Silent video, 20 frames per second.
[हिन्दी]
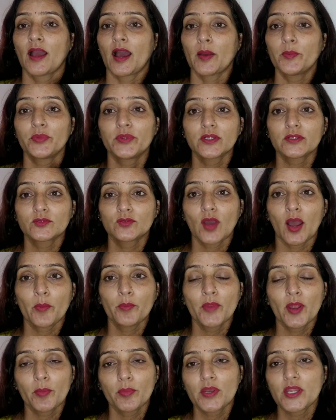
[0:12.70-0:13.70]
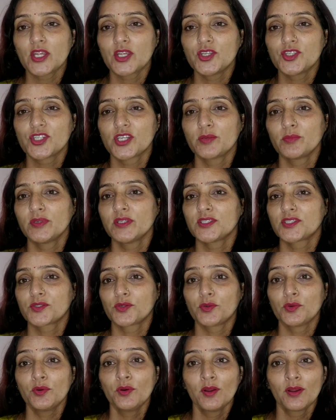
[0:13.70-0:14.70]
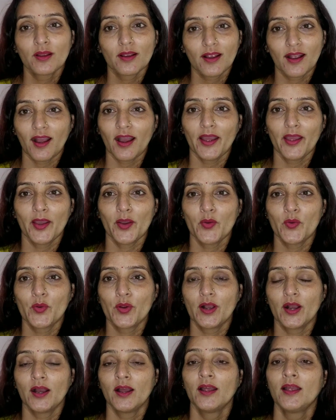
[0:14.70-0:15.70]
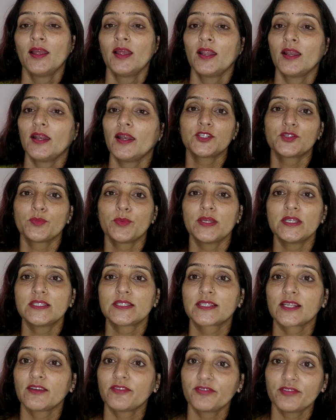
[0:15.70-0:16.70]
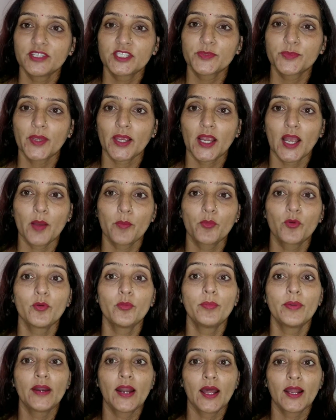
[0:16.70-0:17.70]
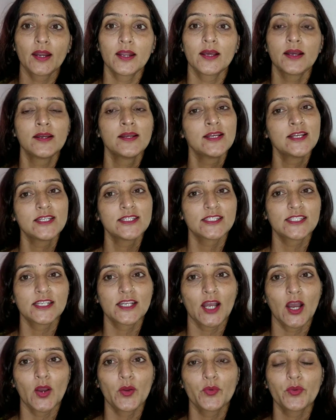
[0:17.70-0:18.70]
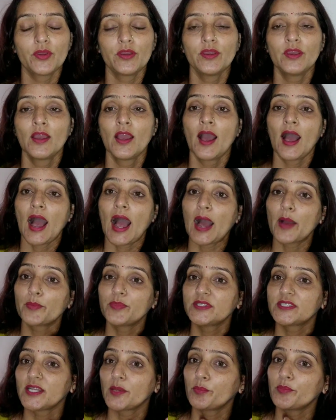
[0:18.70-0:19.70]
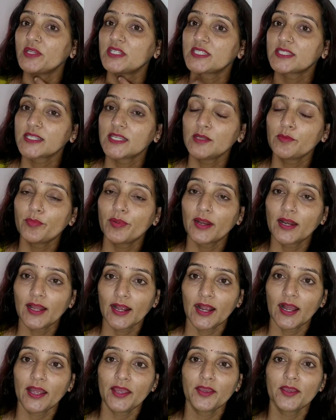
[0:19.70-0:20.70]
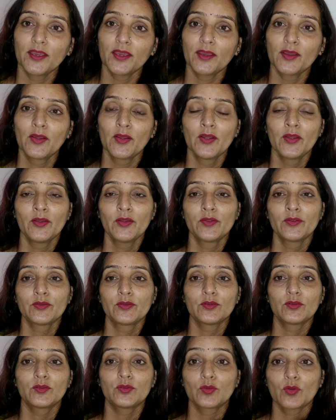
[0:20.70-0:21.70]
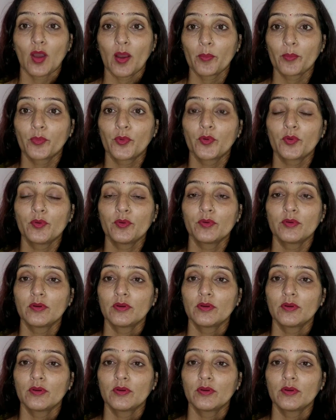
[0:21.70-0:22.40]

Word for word: अब तक तो आपने अपनी किचन में इसको खाया होगा लेकिन मैं इसका फेस पैक आपको बनाना सिखाऊंगी आप इसे अपने स्किन पे लगाएंगे तो आपको